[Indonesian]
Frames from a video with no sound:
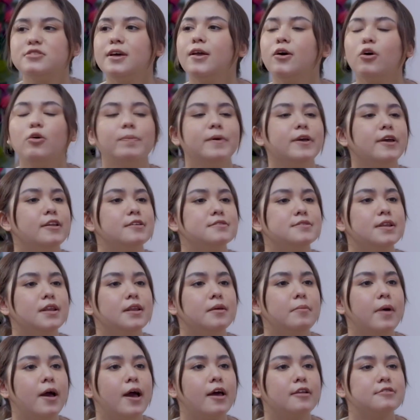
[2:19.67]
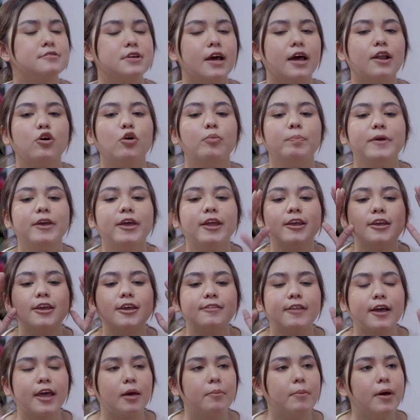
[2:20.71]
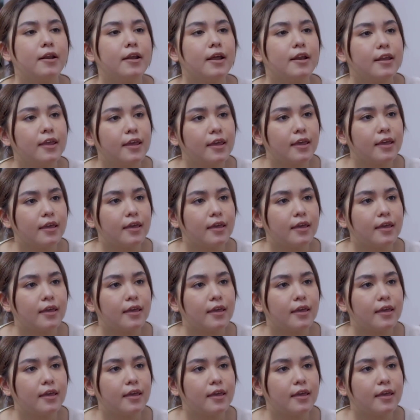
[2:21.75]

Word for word: Gak usah lah kau pikirin seniman. Sekarang kau pikirin kita kayak mana